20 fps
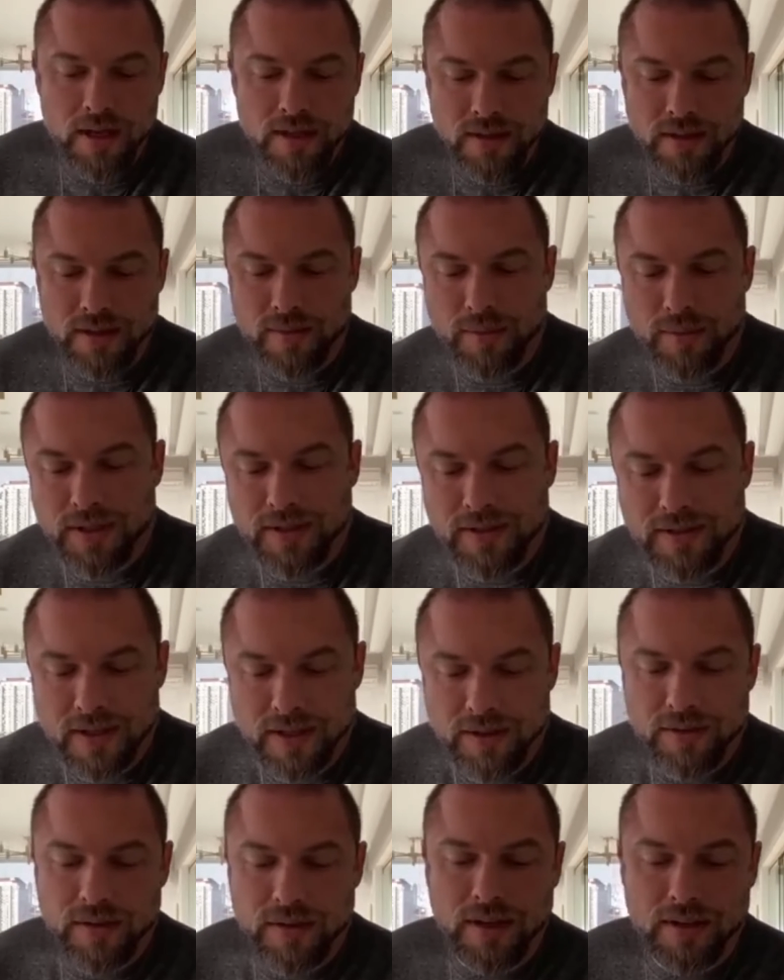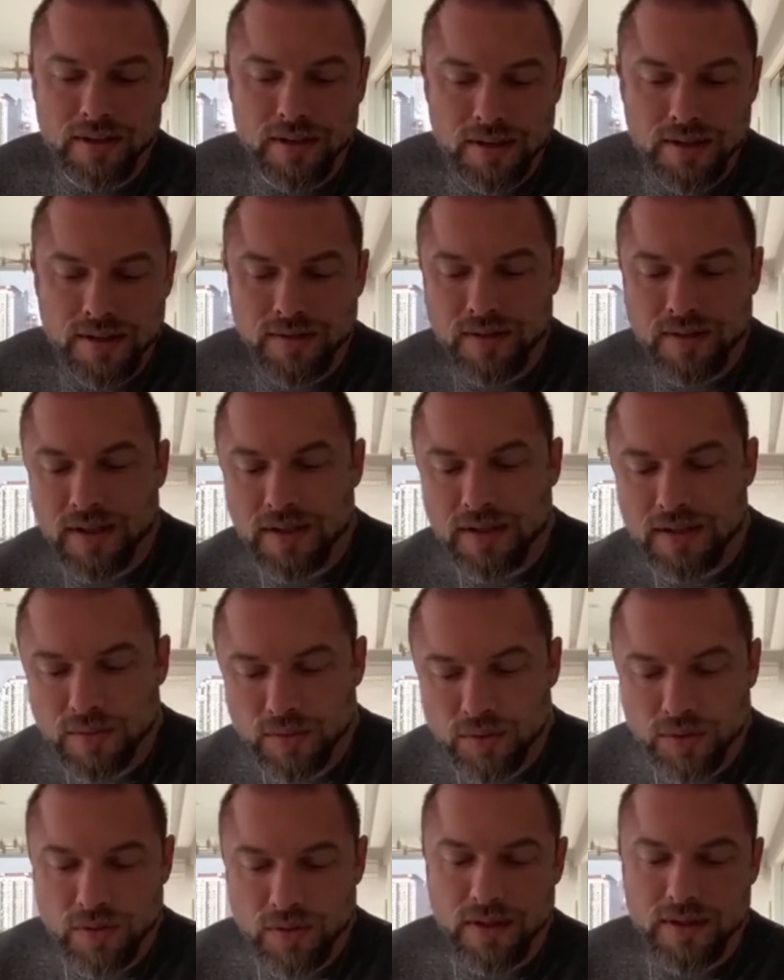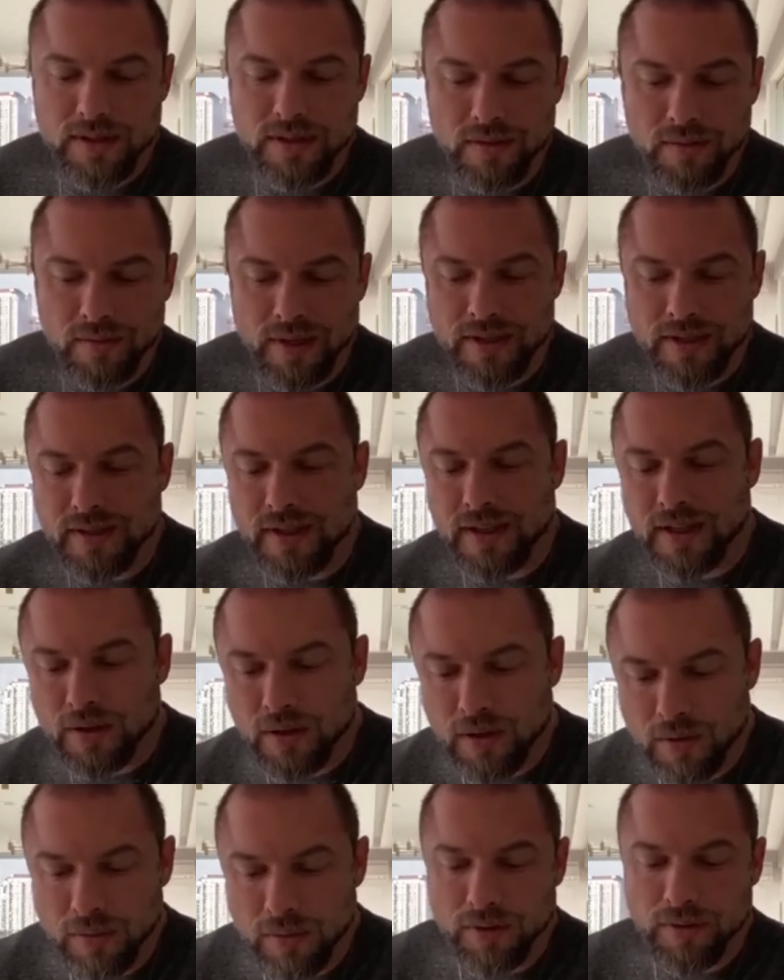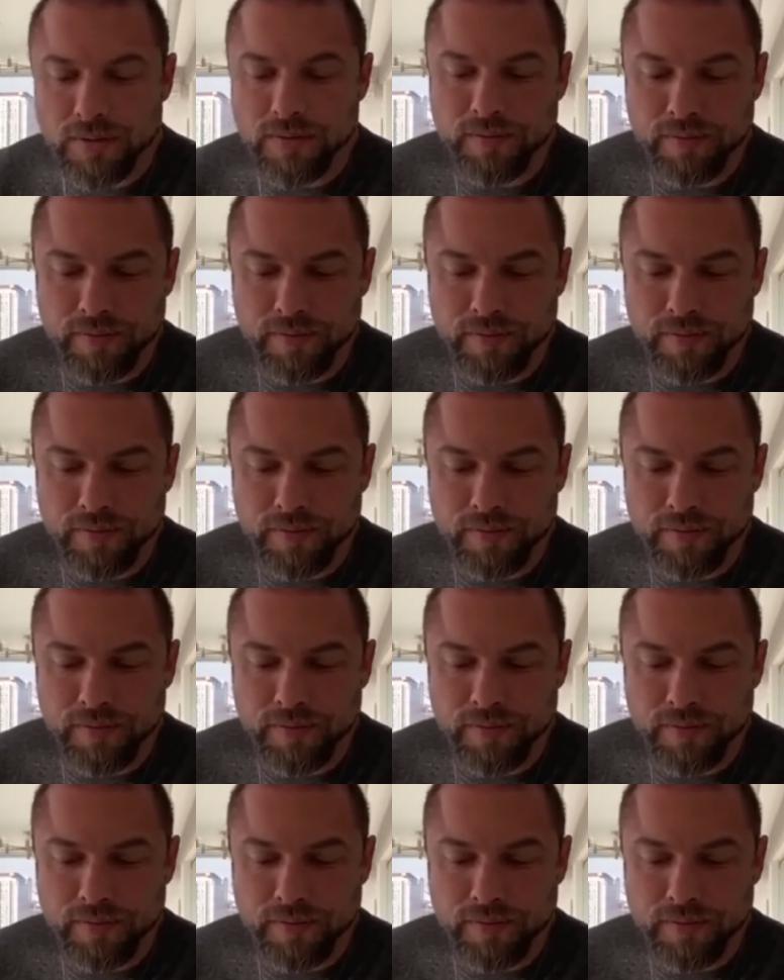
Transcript: seja apenas resultado da atividade de musculação mais aeróbio.